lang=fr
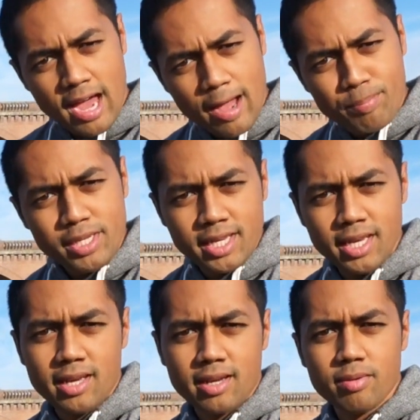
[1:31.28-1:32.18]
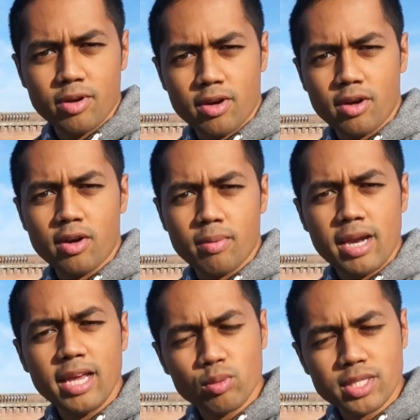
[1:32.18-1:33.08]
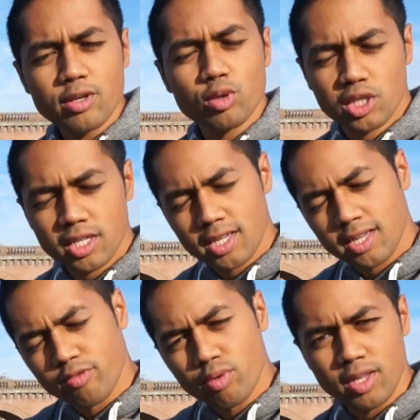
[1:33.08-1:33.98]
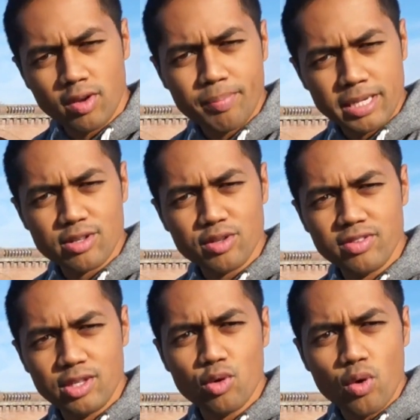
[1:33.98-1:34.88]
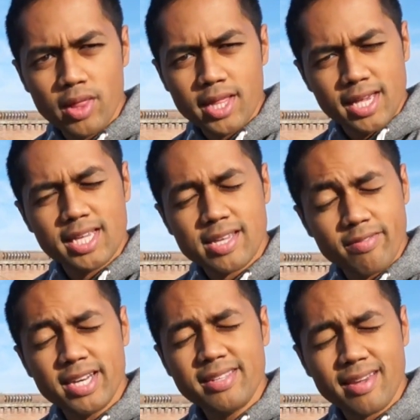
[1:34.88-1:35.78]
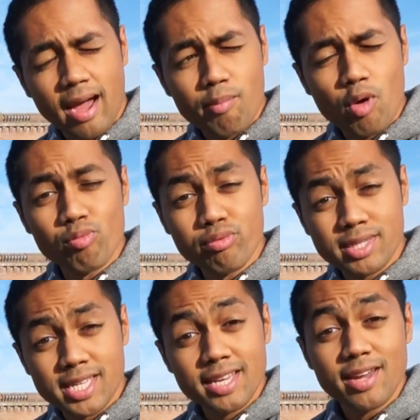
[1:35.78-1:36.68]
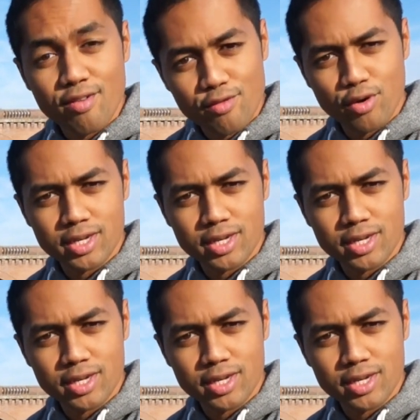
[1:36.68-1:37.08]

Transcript: appliquer euh, bah, les conseils que j'ai évoqués dans les précédentes vidéos et ça va littéralement booster vos